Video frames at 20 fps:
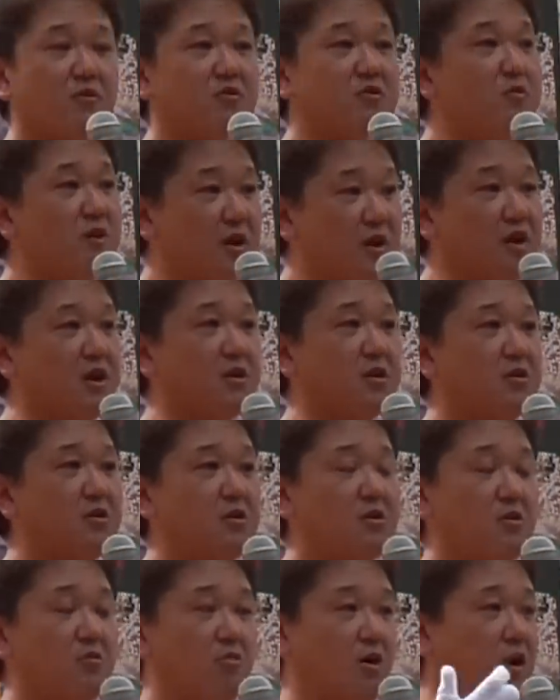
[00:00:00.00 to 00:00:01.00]
つまり、
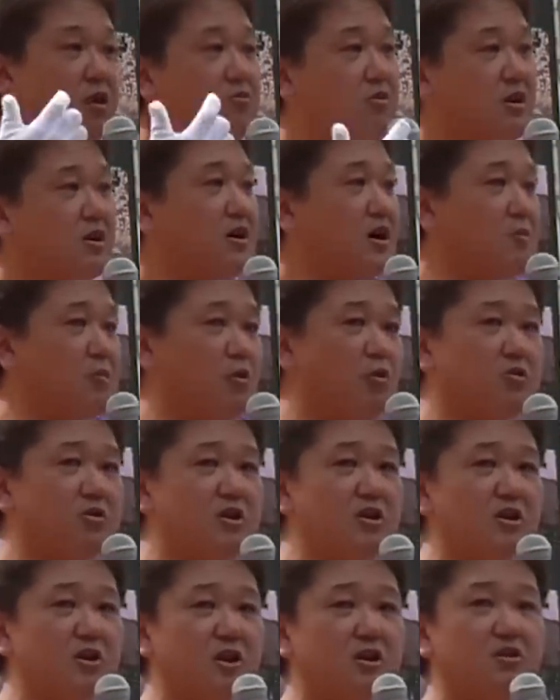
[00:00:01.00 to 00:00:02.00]
我々が
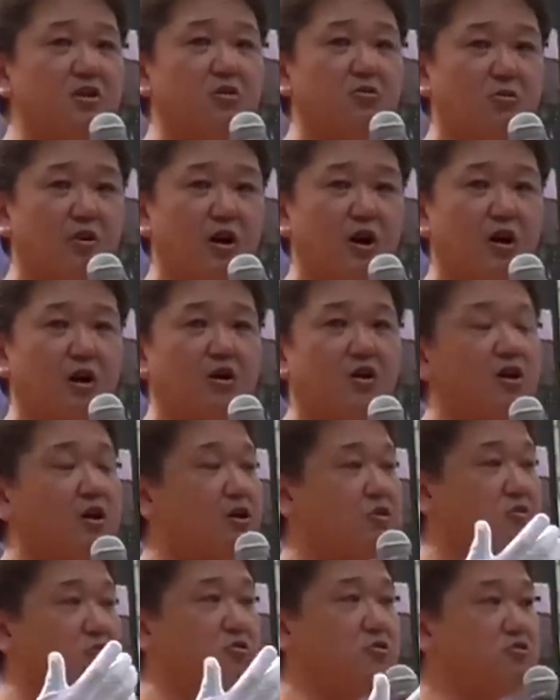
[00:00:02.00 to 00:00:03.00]
病気になったのは、
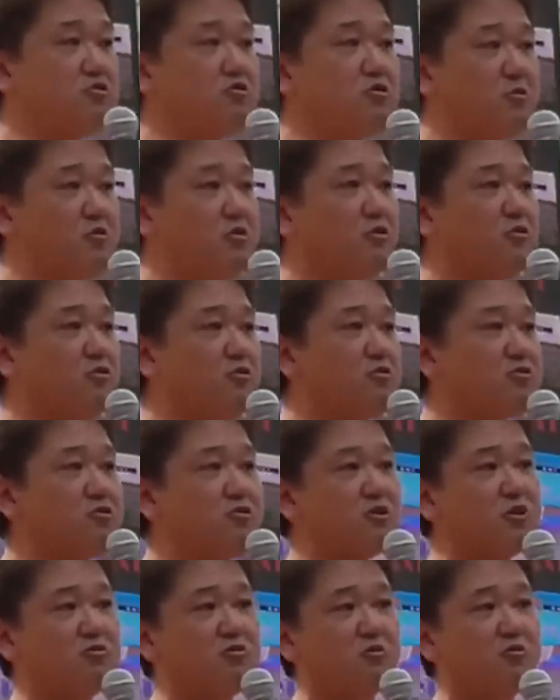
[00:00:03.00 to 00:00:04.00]
そういう不平等
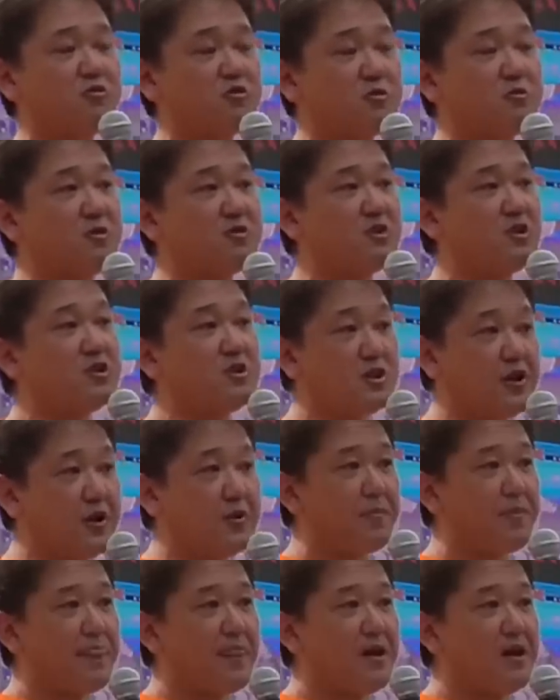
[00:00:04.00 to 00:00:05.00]
条約を結ばされ
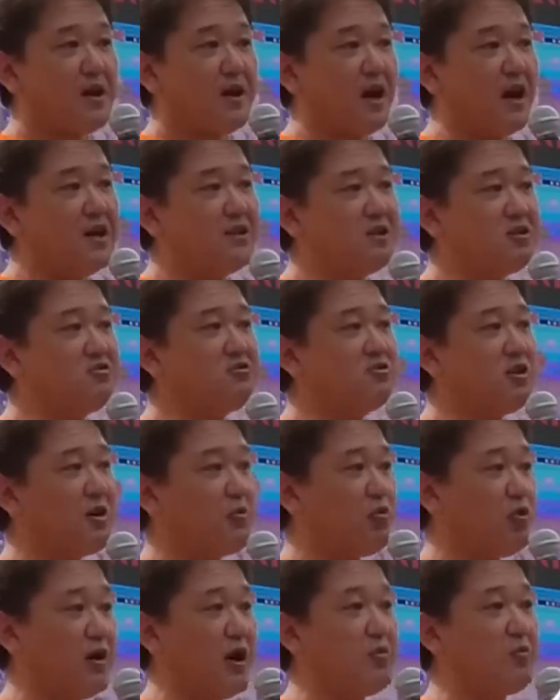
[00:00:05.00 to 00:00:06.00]
て、買いたく
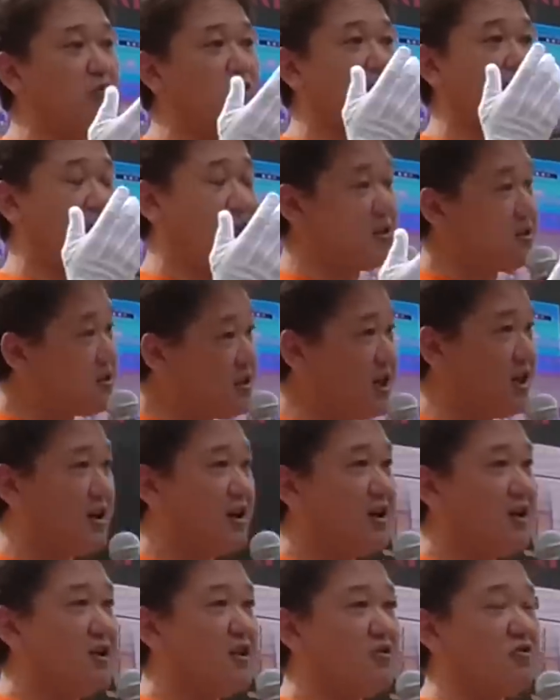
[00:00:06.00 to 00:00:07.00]
もないものを買っ
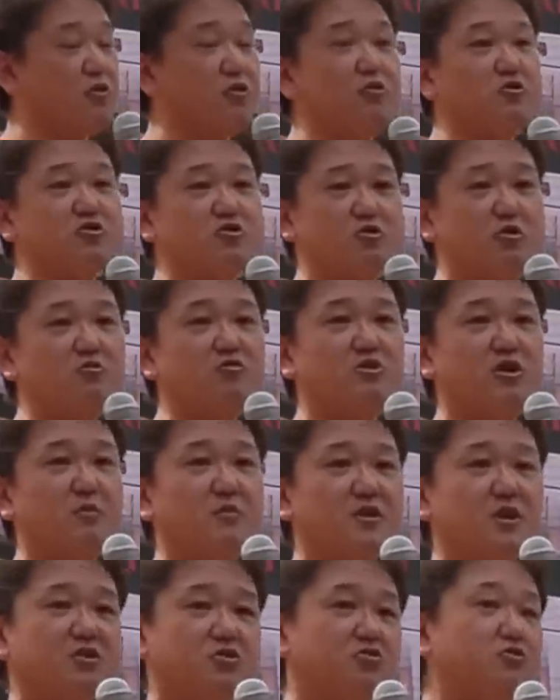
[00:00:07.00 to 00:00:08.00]
て、それを仕込む
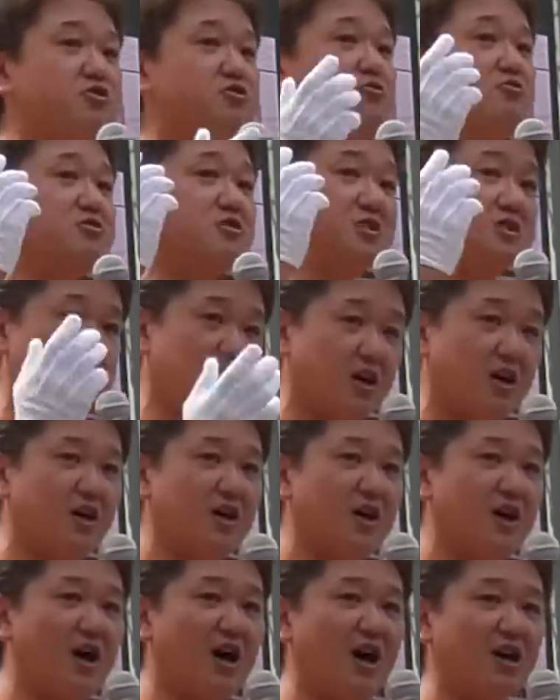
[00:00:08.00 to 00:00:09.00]
ために給食にし
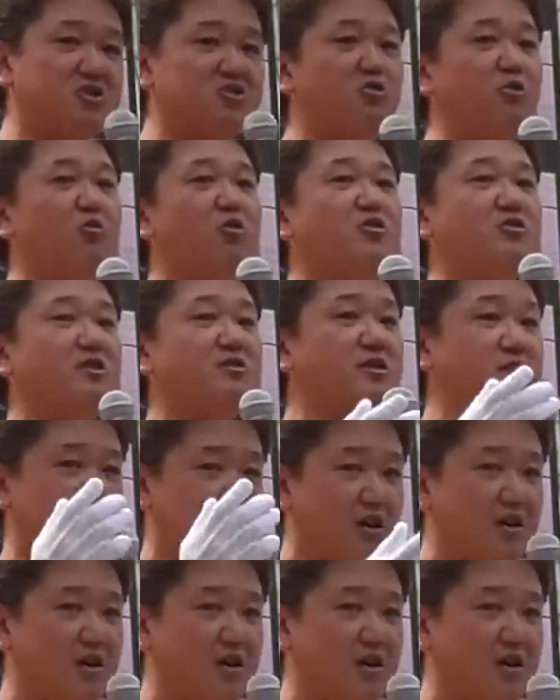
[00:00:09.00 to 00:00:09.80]
て、味を覚えさせ